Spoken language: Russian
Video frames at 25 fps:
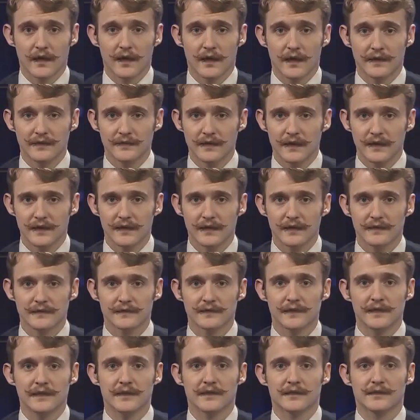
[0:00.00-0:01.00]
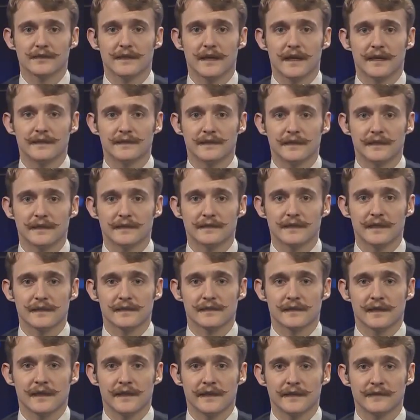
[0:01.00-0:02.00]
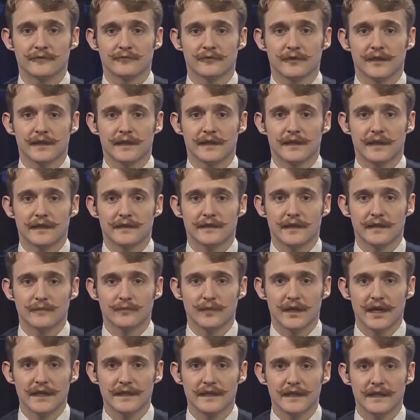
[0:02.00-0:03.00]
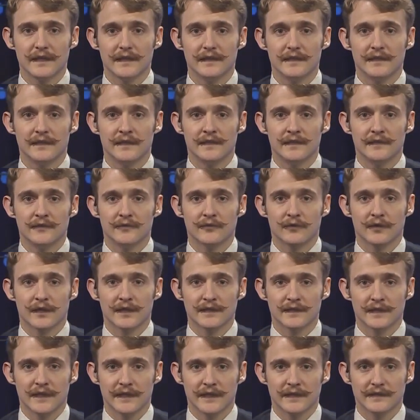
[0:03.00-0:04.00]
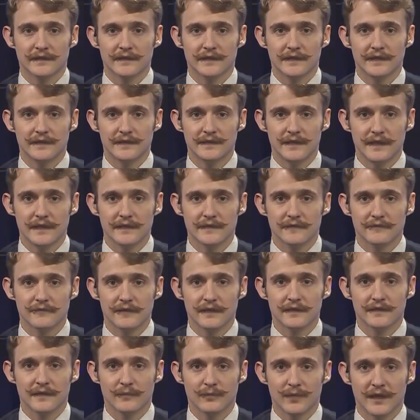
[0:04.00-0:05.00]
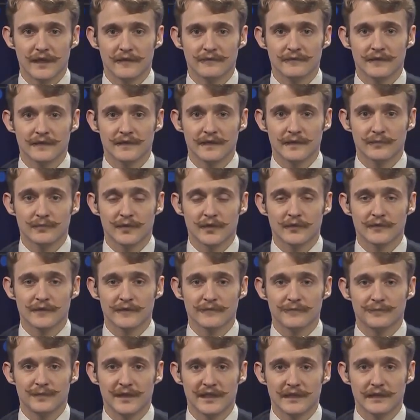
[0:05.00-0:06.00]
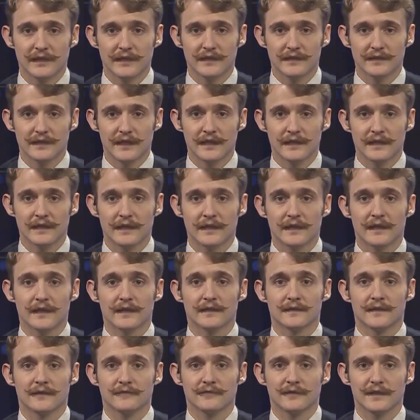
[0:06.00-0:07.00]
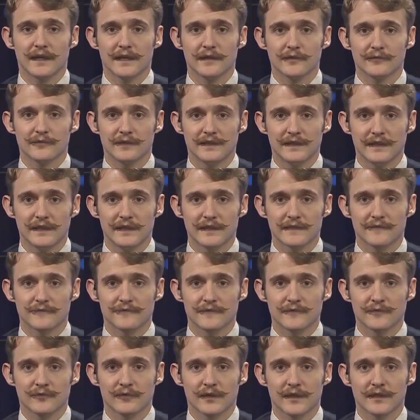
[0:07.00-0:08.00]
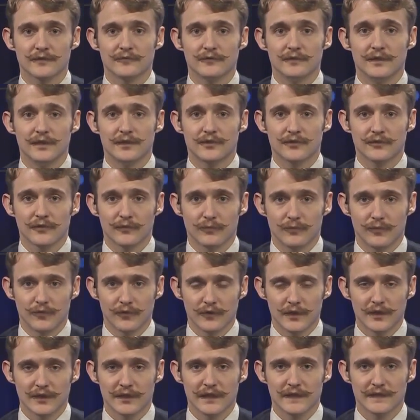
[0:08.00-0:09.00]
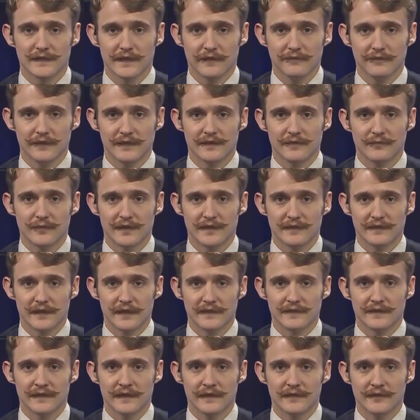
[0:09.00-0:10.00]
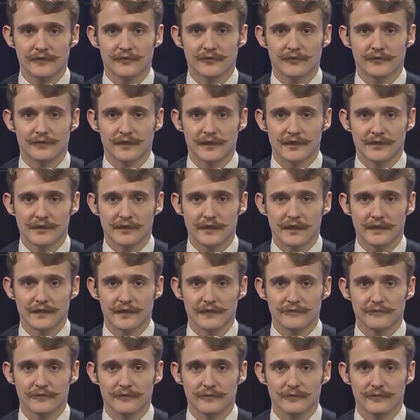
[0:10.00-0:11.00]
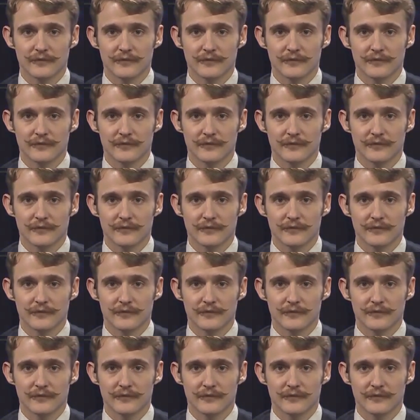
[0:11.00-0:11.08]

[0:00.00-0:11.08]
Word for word: Однако нынешняя антикитайская риторика Германии и ее конкретные действия, направленные против Пекина, толкают ЕС в сторону еще большей зависимости от Соединенных Штатов.